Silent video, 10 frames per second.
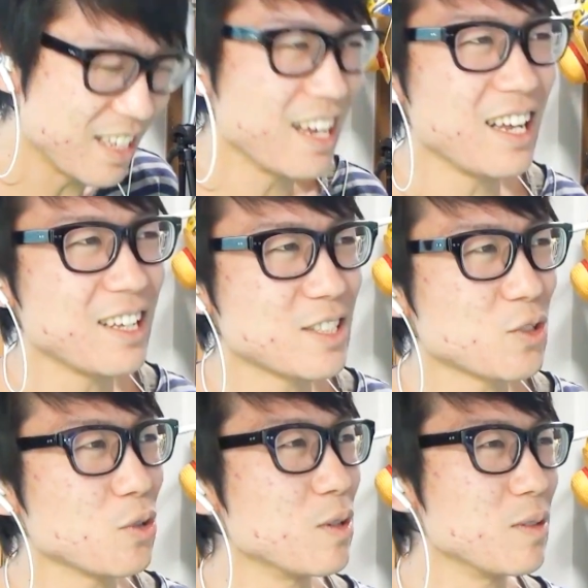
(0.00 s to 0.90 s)
ねえ
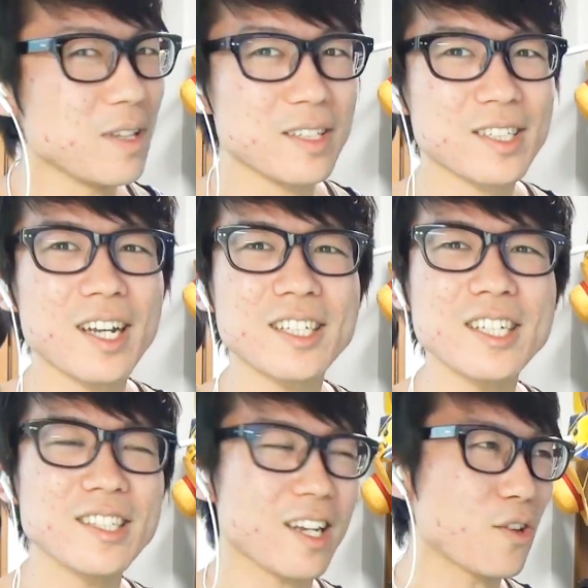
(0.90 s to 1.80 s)
ちょっと懐か
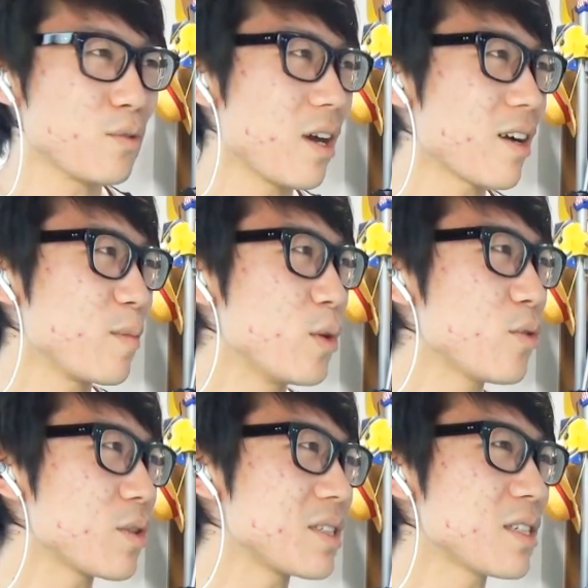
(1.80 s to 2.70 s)
しいんだけどなんか
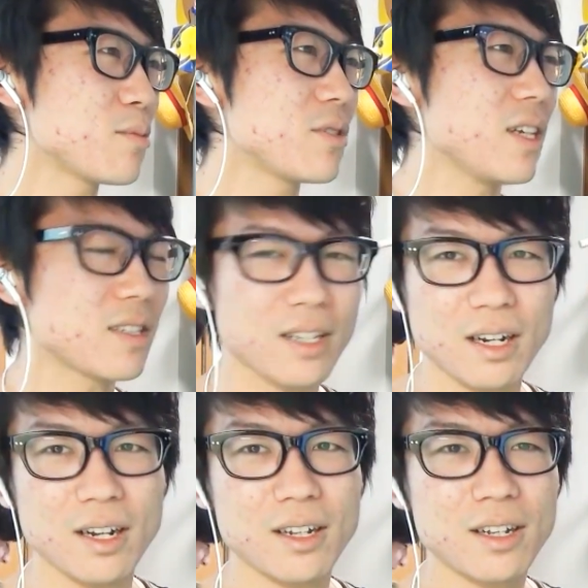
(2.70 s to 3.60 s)
ミホーク久しぶりにやったら